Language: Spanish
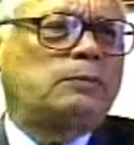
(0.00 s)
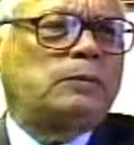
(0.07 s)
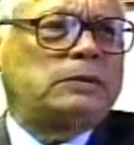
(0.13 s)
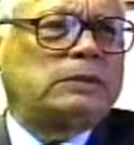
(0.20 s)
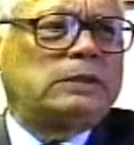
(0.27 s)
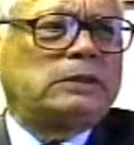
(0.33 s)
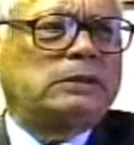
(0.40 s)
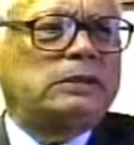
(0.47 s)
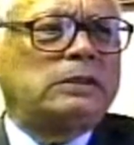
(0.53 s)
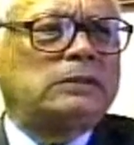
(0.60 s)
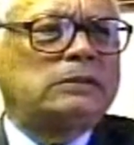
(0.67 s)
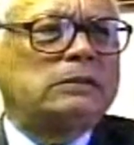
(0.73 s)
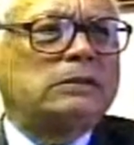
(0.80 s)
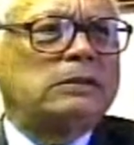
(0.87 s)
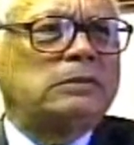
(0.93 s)
pues este es,
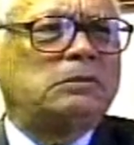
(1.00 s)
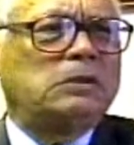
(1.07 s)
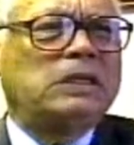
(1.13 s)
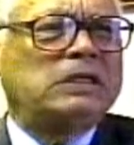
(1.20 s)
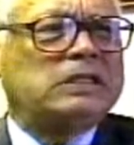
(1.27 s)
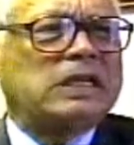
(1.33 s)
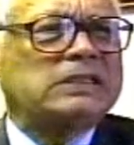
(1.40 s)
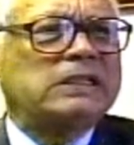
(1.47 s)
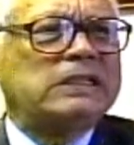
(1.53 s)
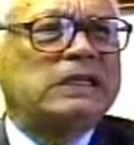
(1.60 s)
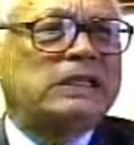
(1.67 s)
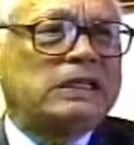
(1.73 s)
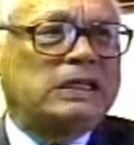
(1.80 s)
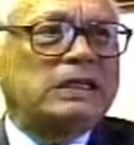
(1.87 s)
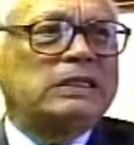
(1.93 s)
es
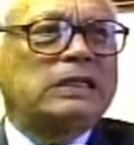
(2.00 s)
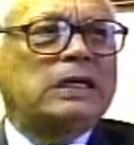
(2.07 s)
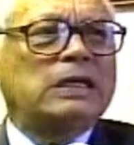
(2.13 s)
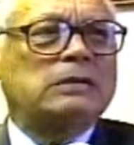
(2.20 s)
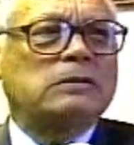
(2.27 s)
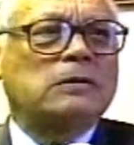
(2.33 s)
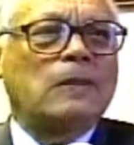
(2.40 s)
intrascendente en este caso.